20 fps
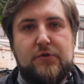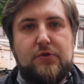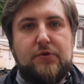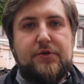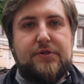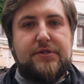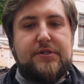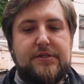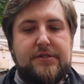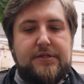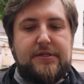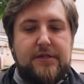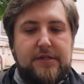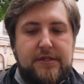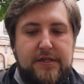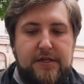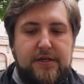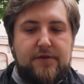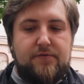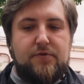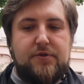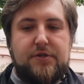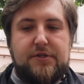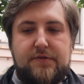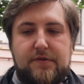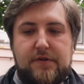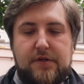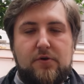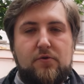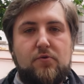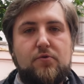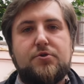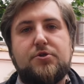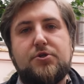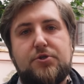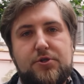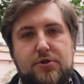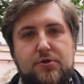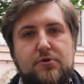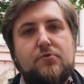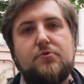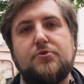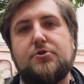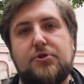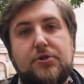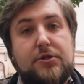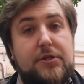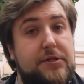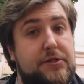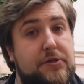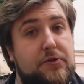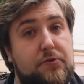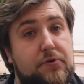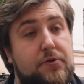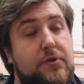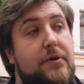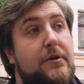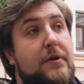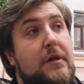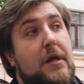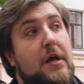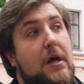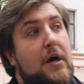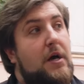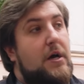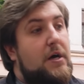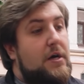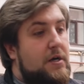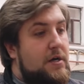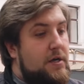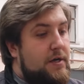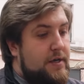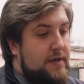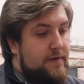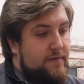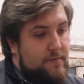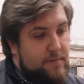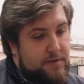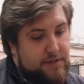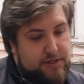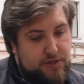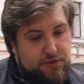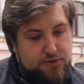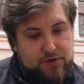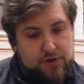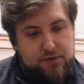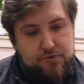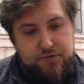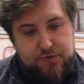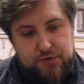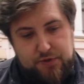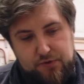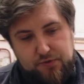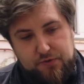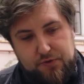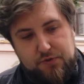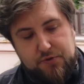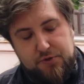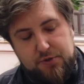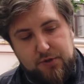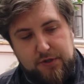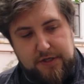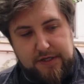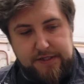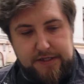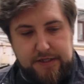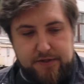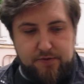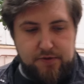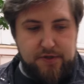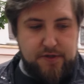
То есть делали его действительно очень и очень достойно. А я вам расскажу такую историю, что когда